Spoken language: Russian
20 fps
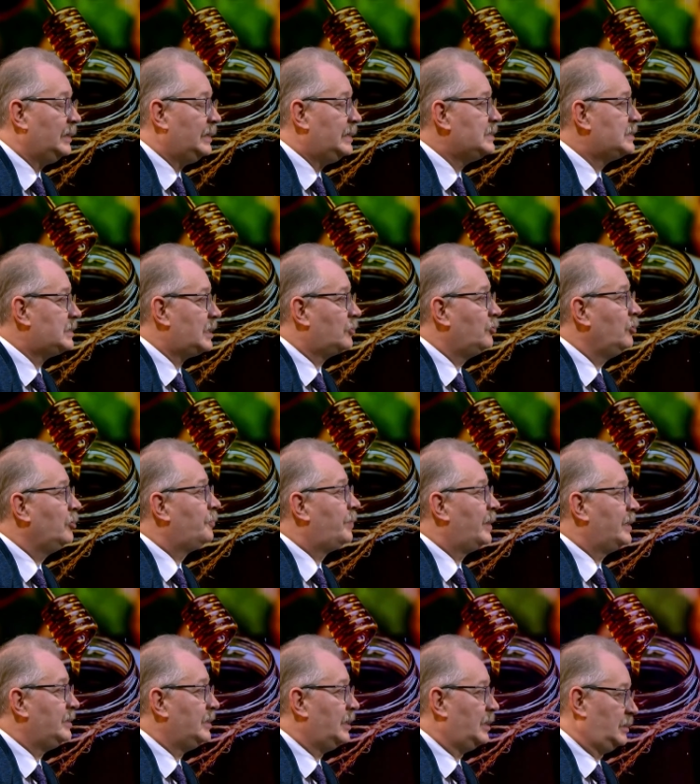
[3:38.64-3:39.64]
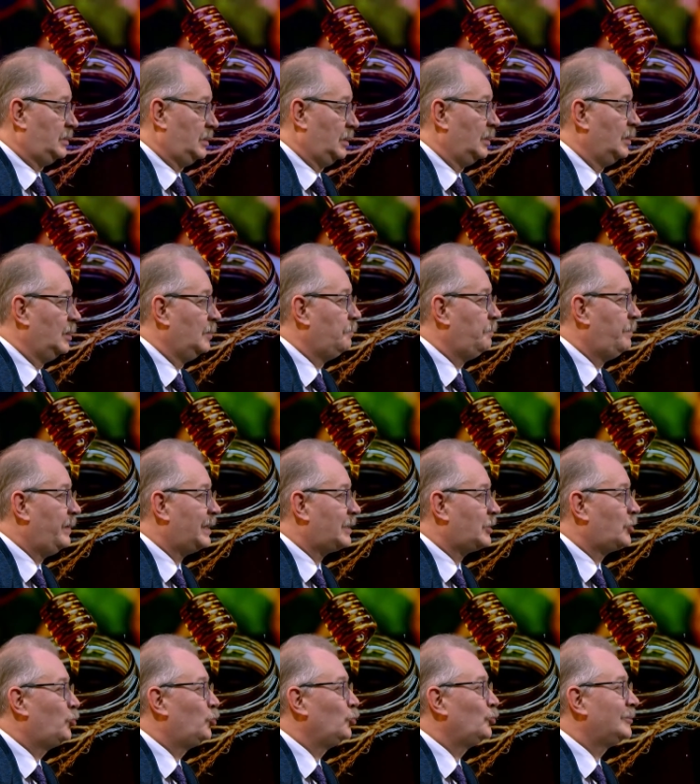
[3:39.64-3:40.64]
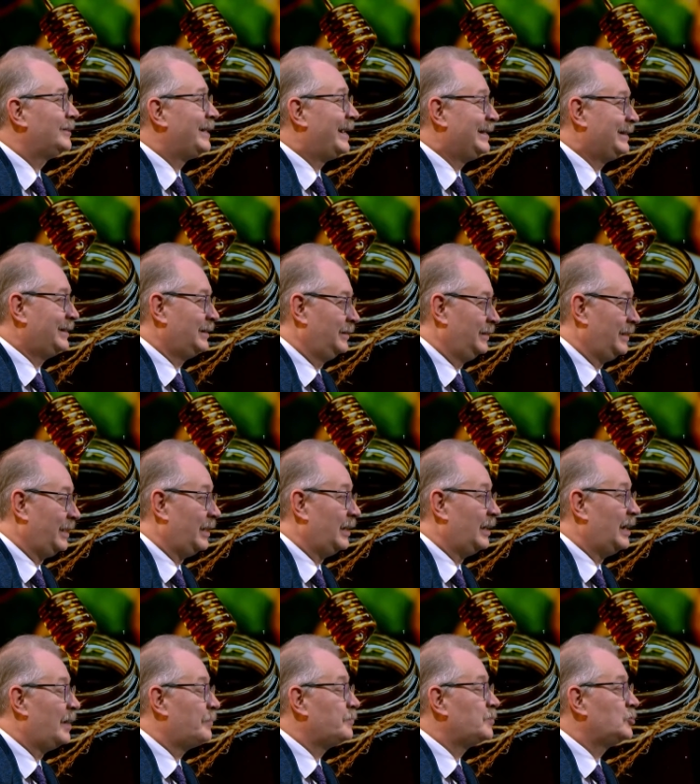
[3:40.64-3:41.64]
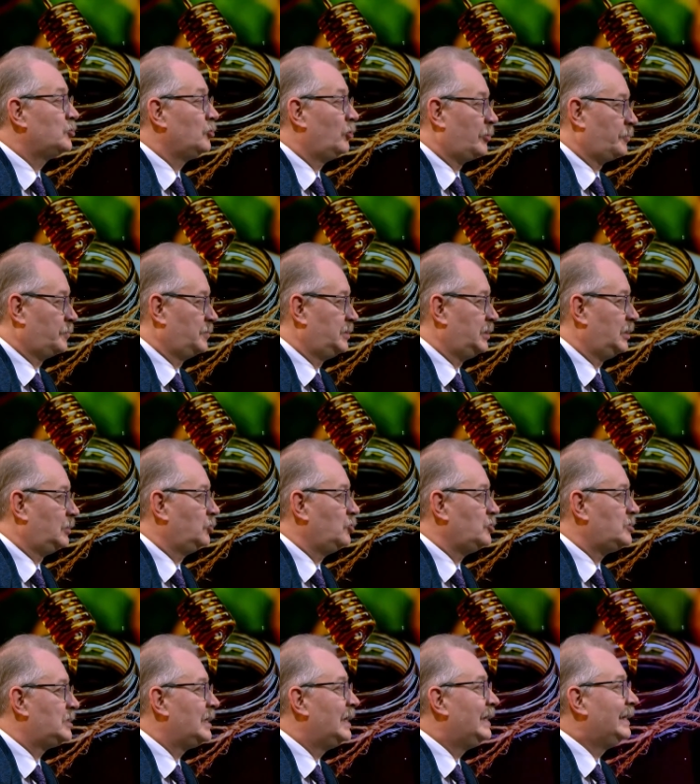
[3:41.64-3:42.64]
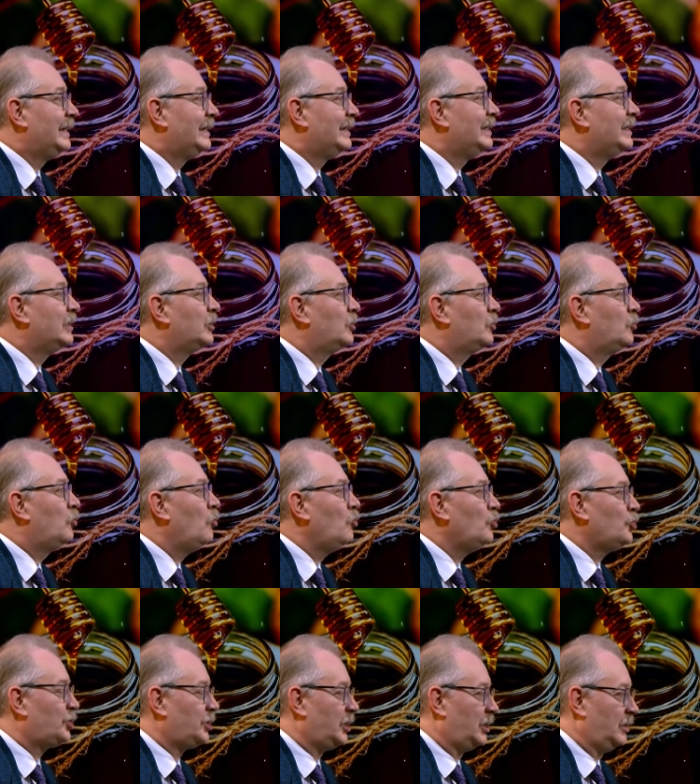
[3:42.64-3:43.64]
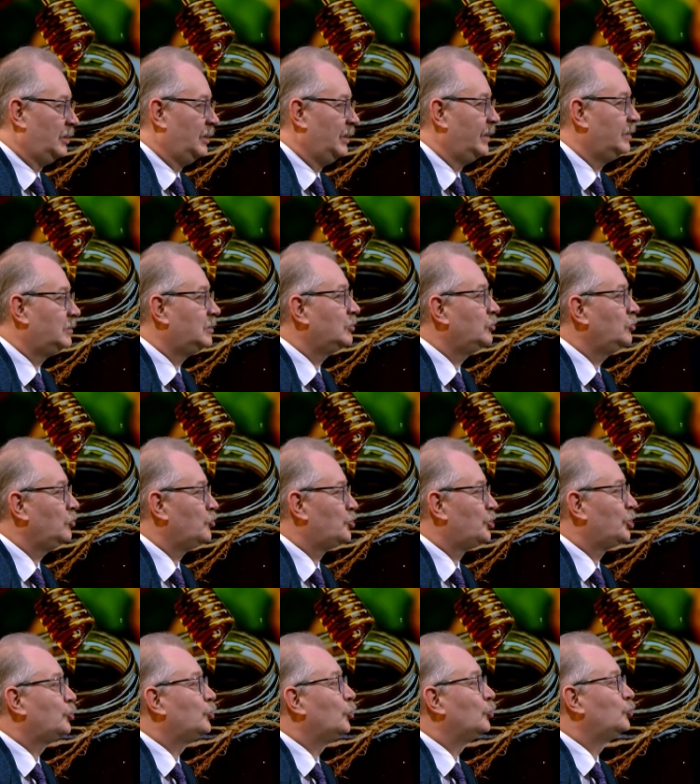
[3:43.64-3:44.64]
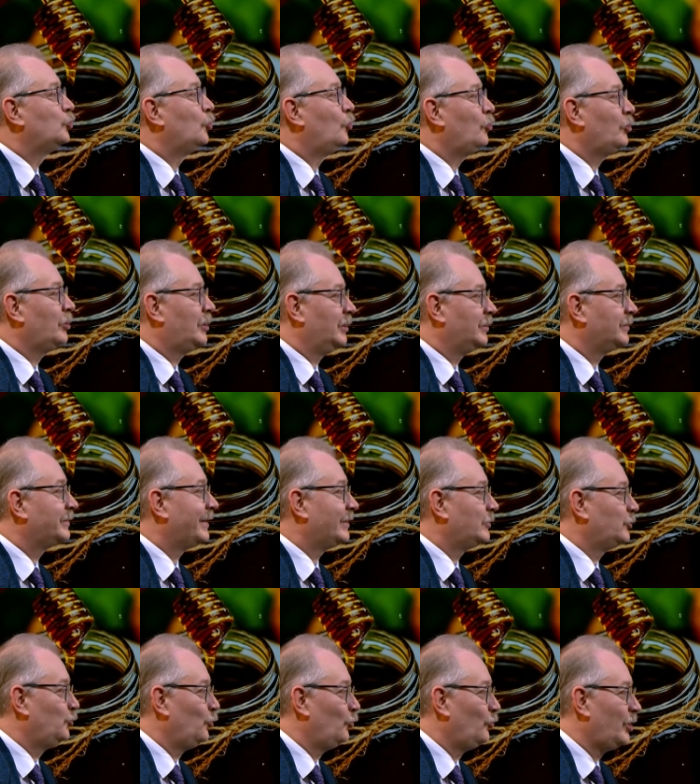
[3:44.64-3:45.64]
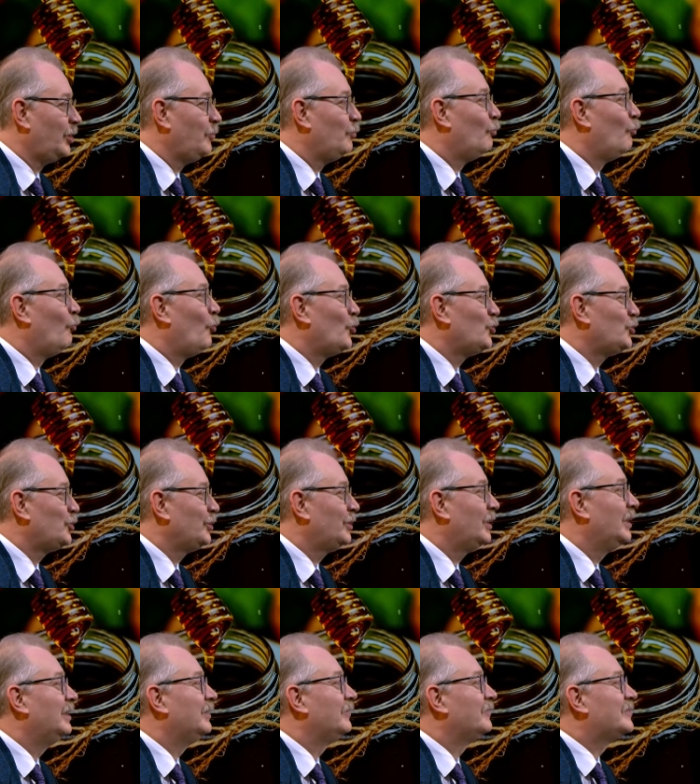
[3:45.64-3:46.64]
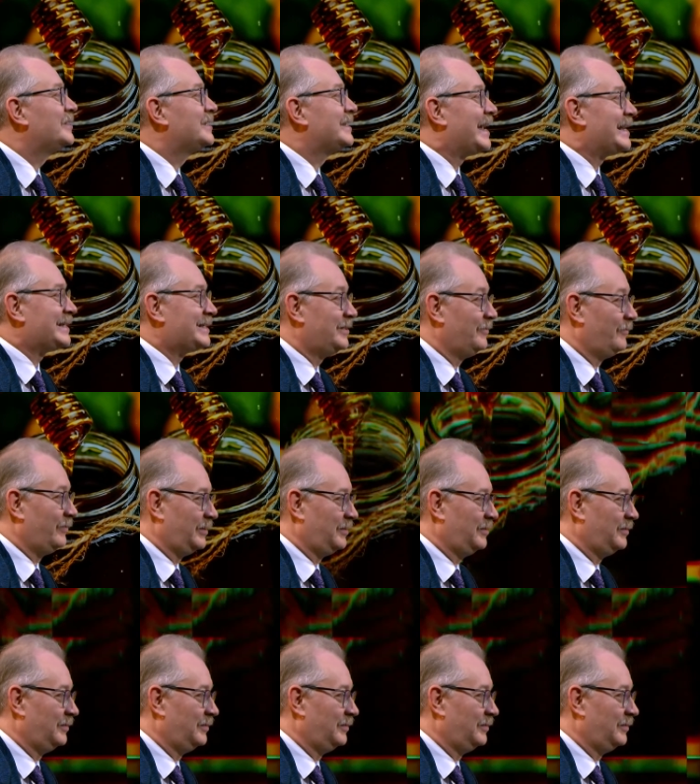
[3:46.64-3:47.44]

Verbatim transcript: Есть такое понятие – перкутантная абсорбция. То есть кожа – это тоже тот орган, который может всасывать.